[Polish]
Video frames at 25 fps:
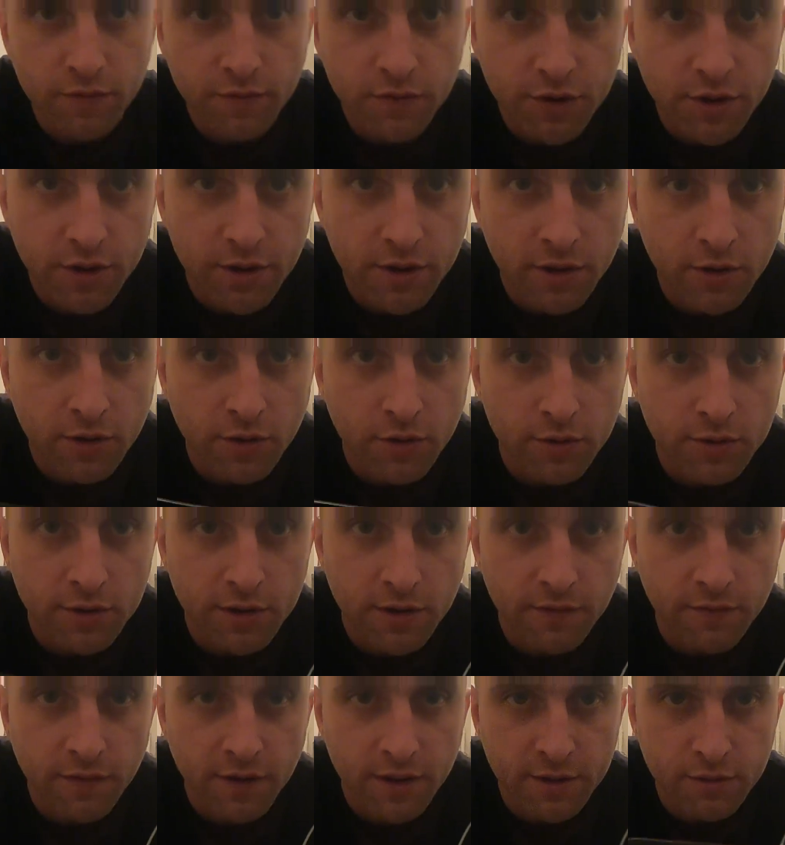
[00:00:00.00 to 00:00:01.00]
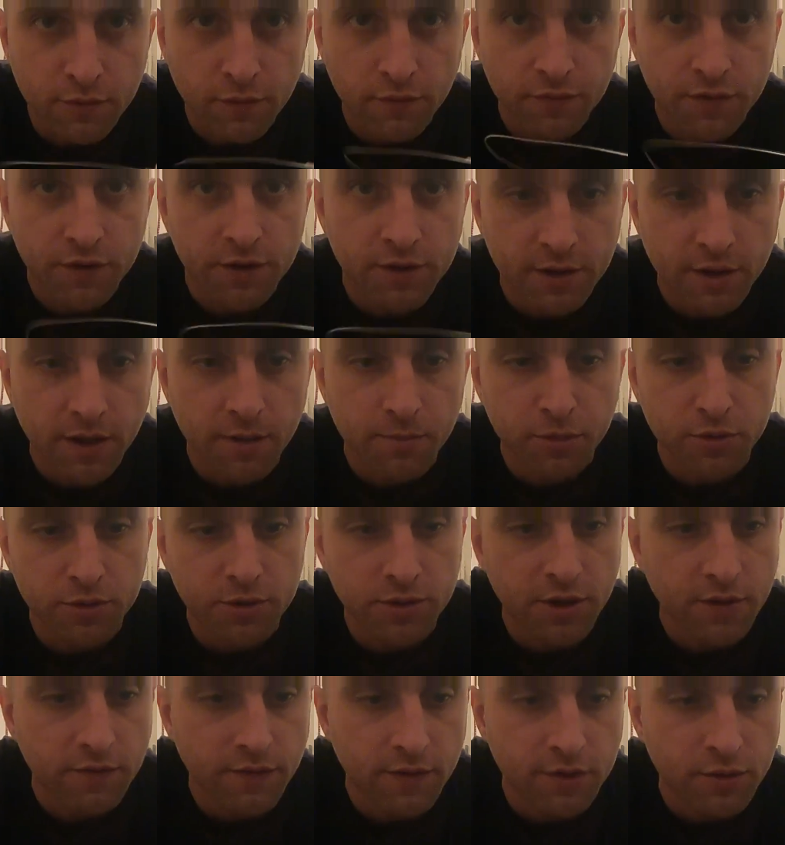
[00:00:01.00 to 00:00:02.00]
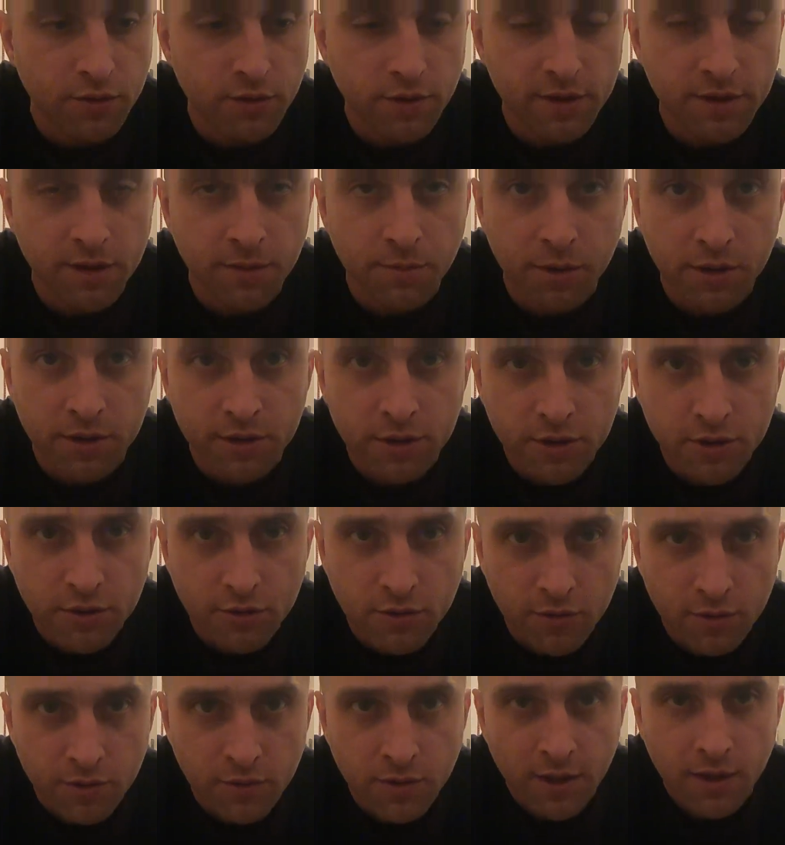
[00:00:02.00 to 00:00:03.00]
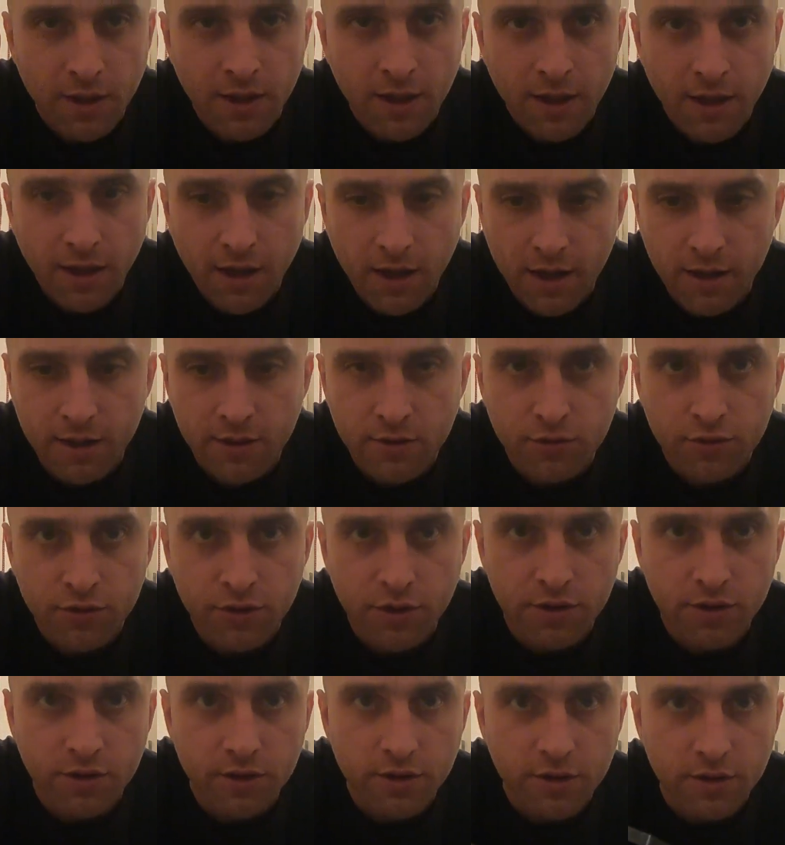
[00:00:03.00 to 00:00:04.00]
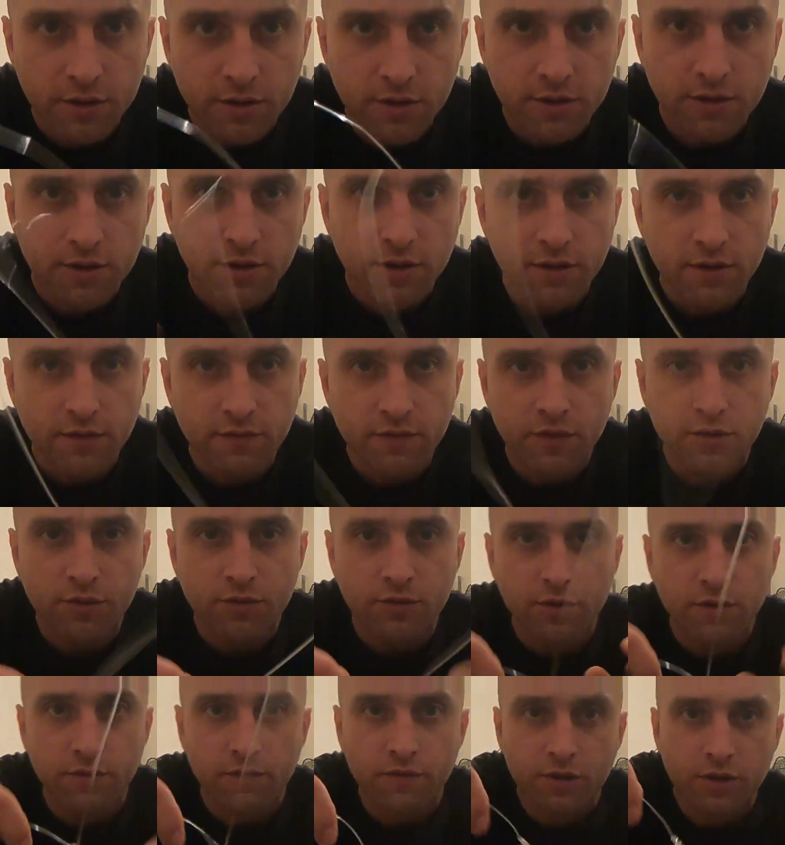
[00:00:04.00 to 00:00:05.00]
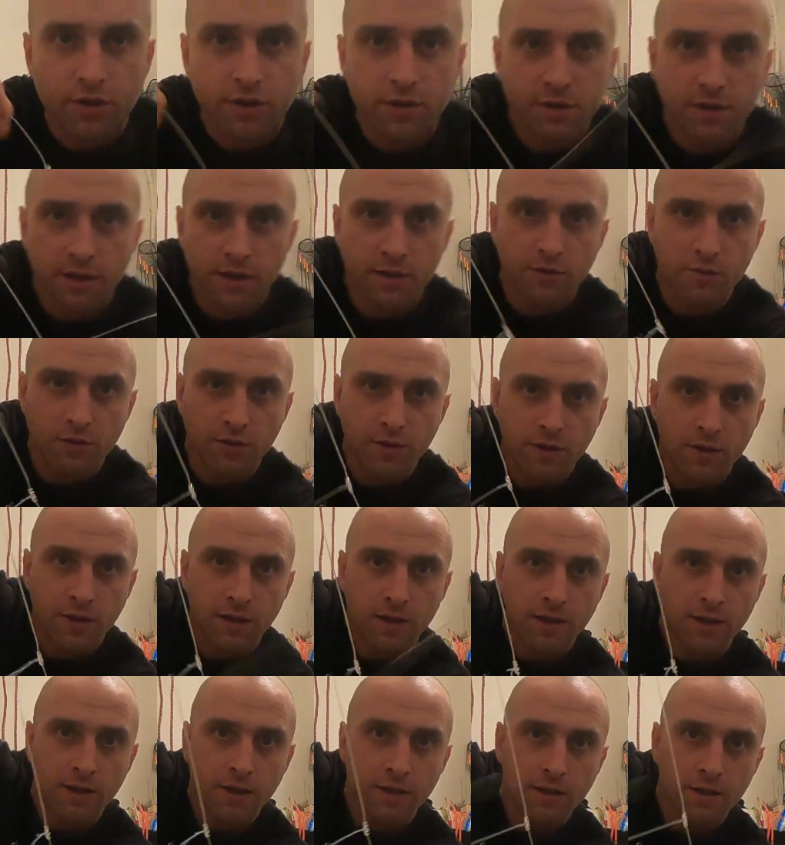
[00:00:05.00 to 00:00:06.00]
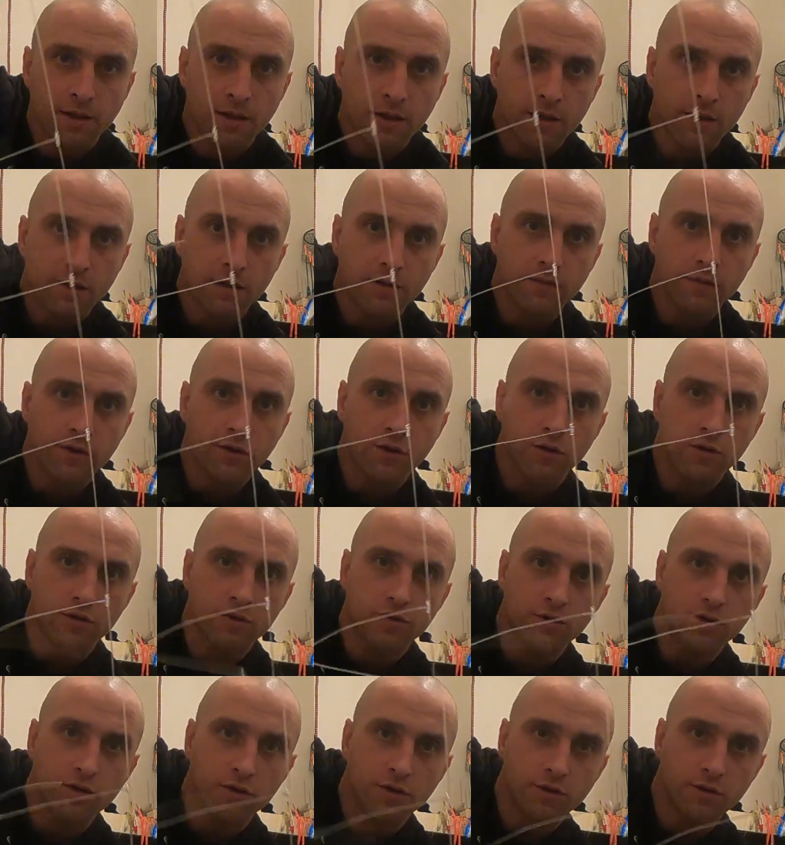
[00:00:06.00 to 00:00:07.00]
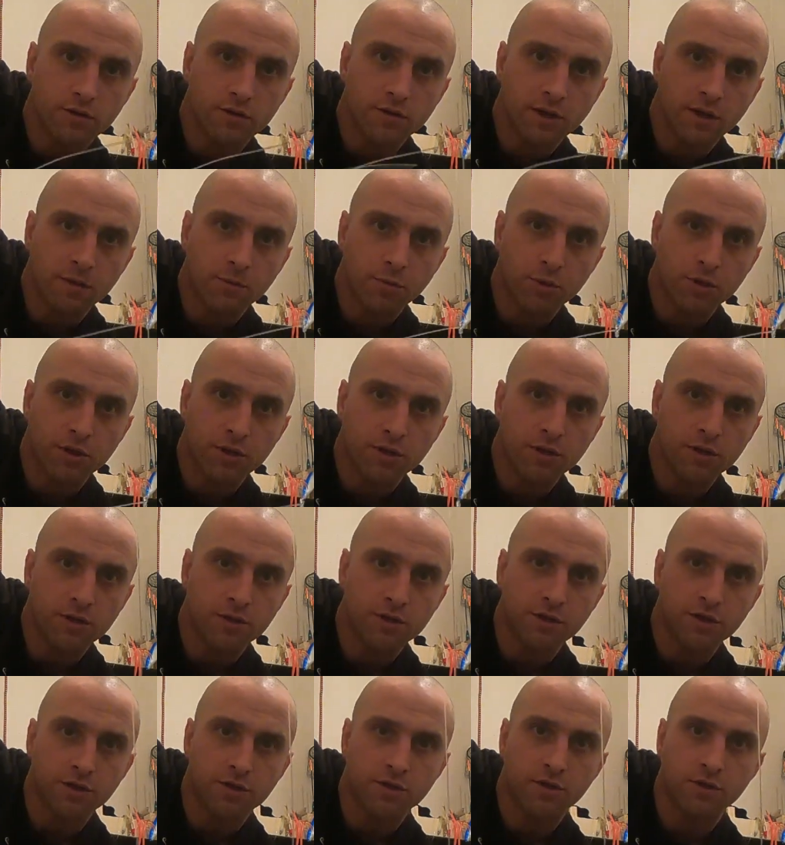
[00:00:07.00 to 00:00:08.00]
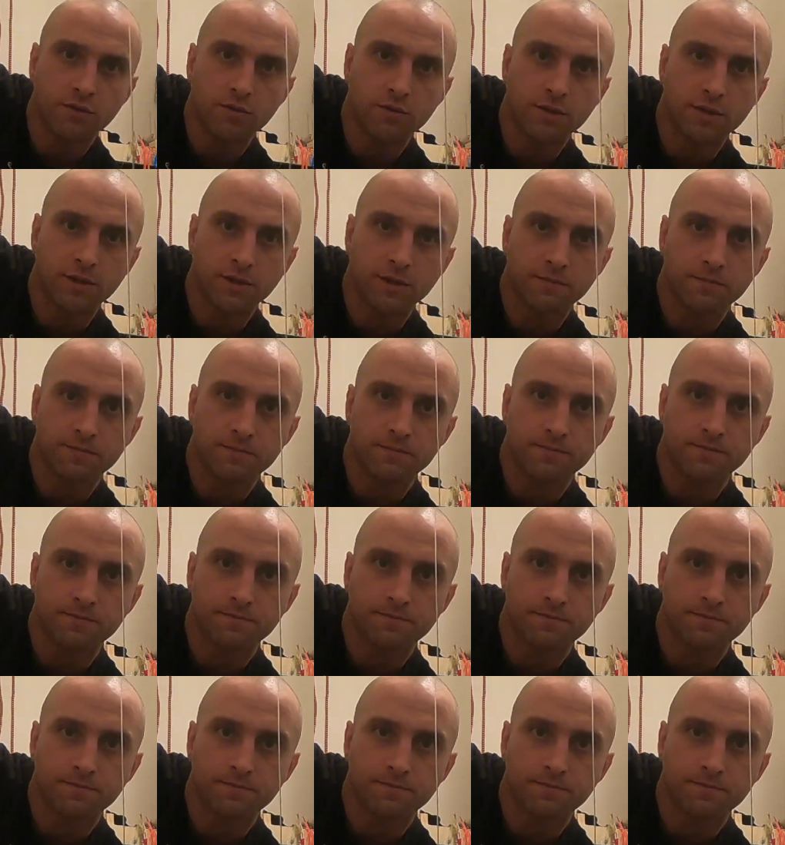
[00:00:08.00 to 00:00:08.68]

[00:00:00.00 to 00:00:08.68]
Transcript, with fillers: oczywiście te końce węzłów wszystkie pozgrzewać trochę zapalniczką, ale tu się nigdy nic nigdy w życiu nie wyśliznęło. I wychodzi na pojedynczej żyłce.